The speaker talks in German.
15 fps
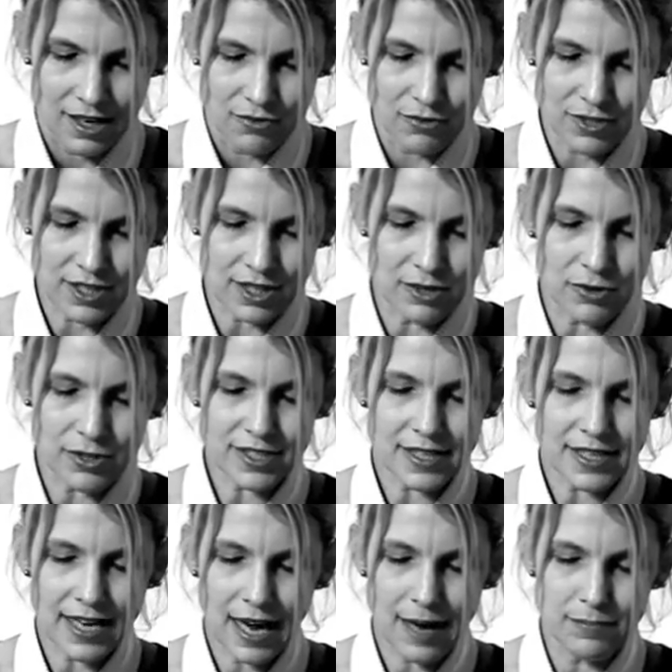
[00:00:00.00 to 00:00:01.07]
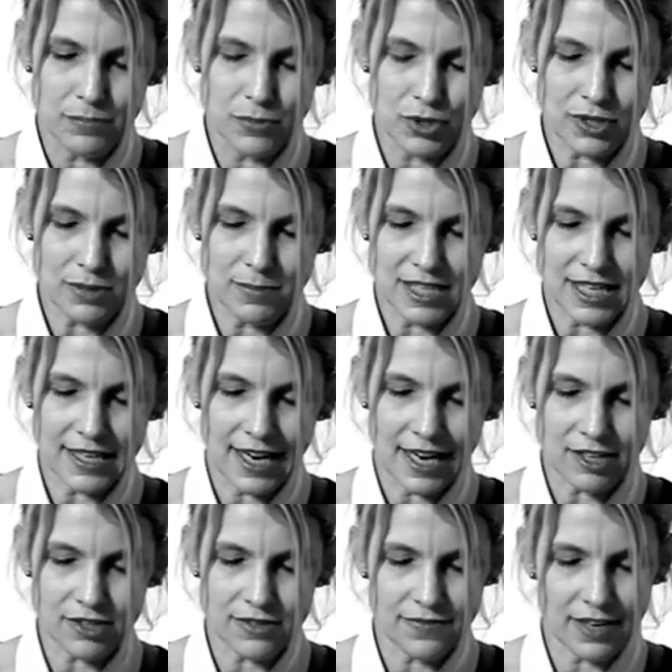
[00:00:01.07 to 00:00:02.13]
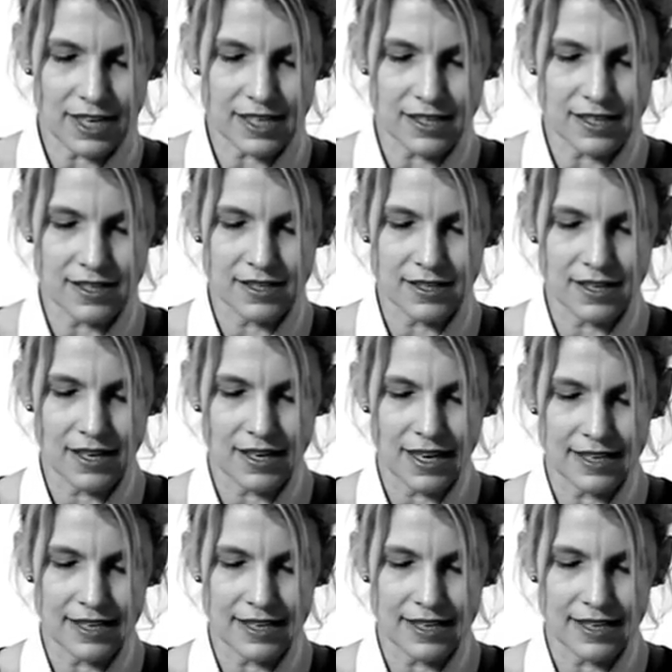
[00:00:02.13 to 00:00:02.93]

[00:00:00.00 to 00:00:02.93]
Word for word: Unsere Lustknaben müssten mit den Ärschen wackeln,